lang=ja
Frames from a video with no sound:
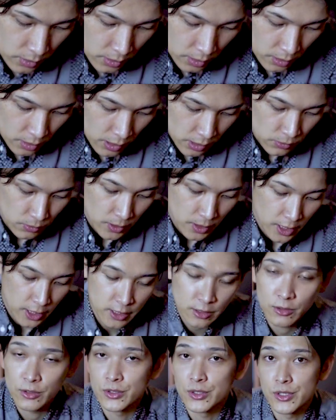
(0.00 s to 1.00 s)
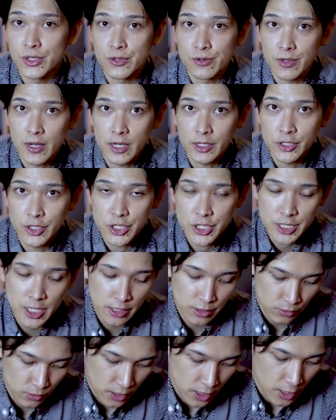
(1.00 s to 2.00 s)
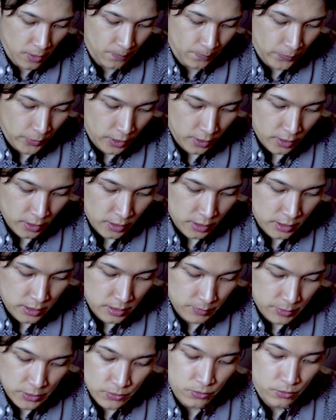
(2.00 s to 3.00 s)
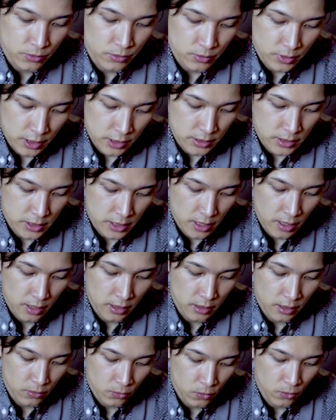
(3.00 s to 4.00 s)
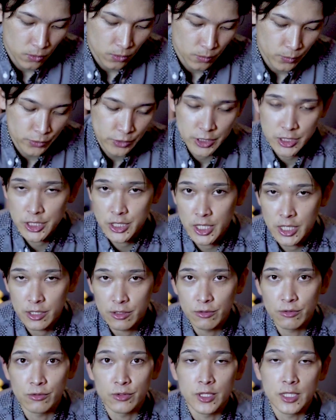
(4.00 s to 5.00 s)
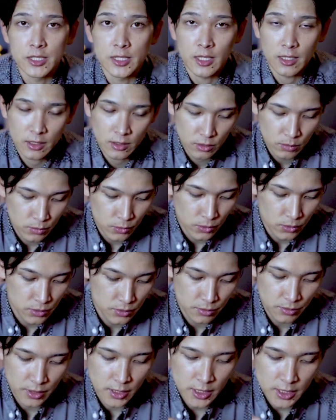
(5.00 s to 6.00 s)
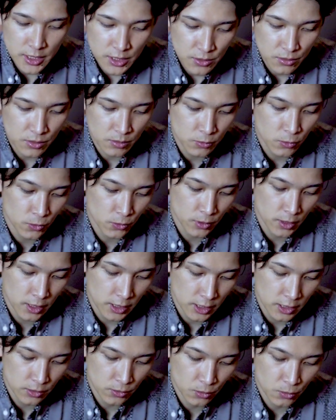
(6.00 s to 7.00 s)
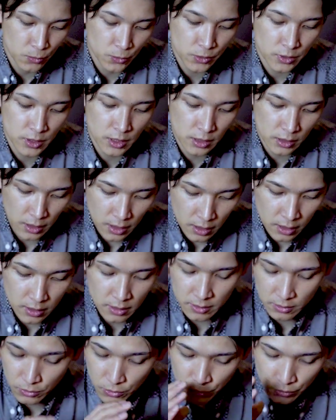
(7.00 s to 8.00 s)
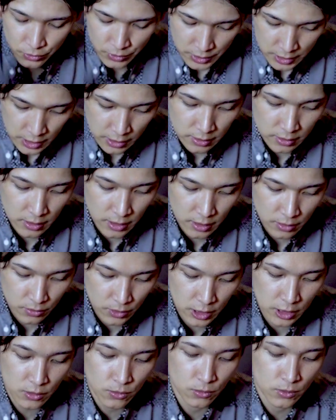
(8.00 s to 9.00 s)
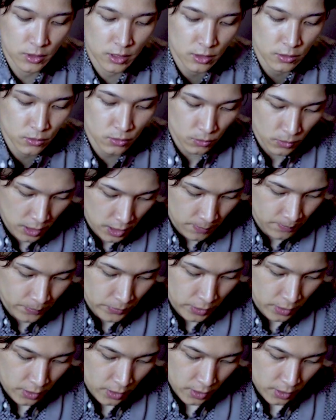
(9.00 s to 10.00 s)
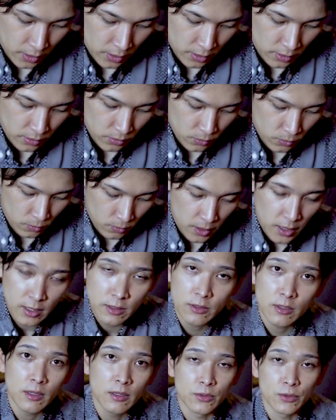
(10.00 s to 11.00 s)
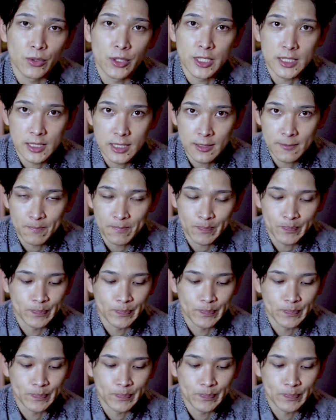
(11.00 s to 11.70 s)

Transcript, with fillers: えあとは LINE の通知を確認したりとか、えまあ、そういうね、使い方を主にしているんですけれども、それ以上に僕がいいと思っていて、えっと、よく使っている機能っていうのは、えっと、ワークアウトですね。